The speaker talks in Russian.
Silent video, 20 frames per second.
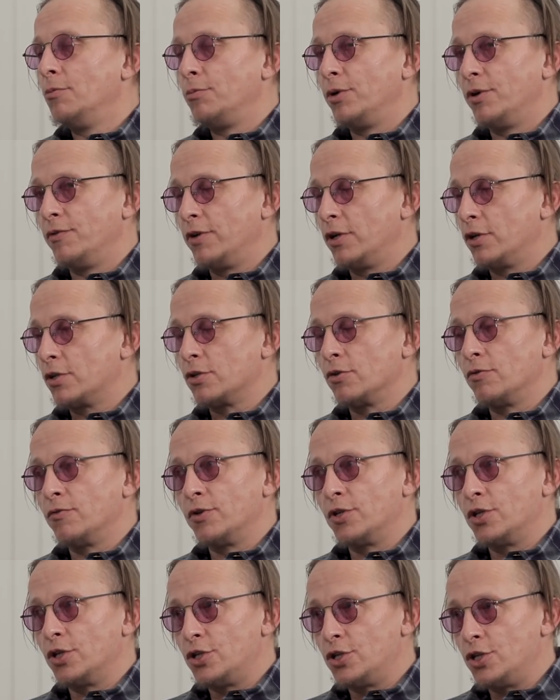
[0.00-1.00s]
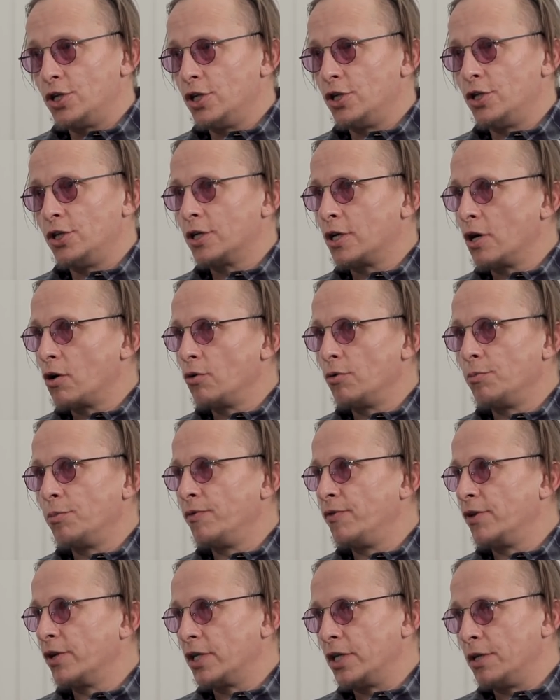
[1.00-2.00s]
появляются новые течения, какой
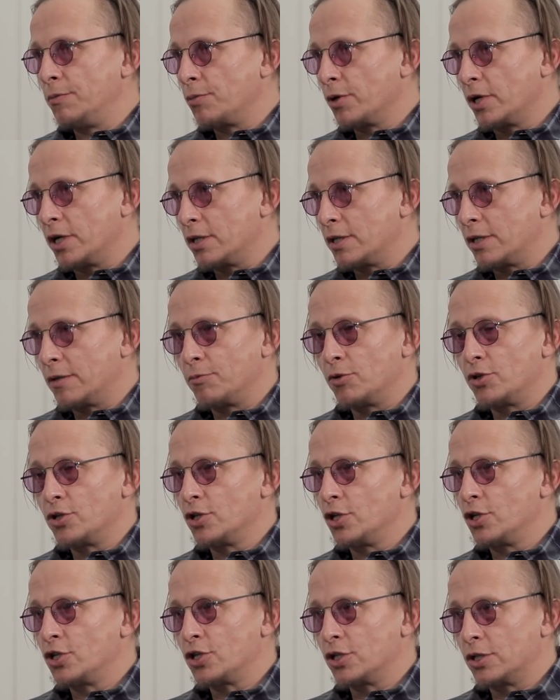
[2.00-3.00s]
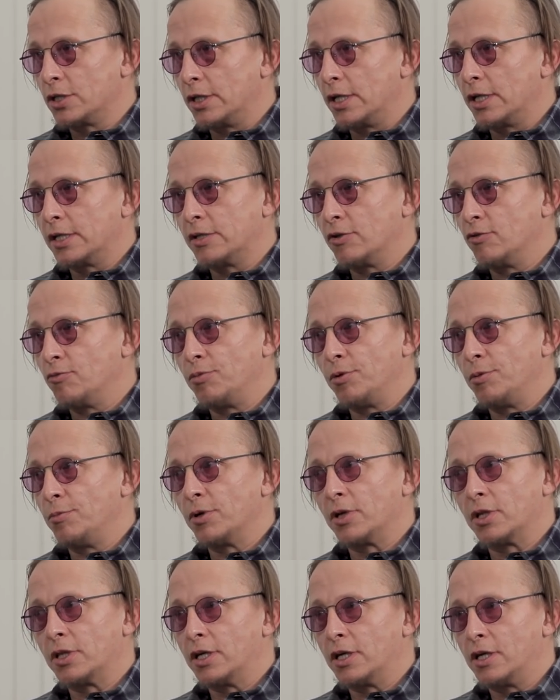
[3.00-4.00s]
бы век ни брать, там, начиная с 16 го
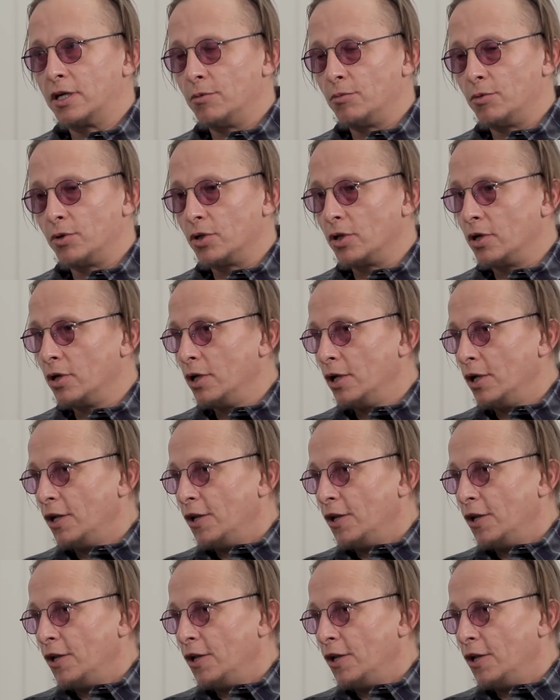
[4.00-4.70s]
примерно так и было.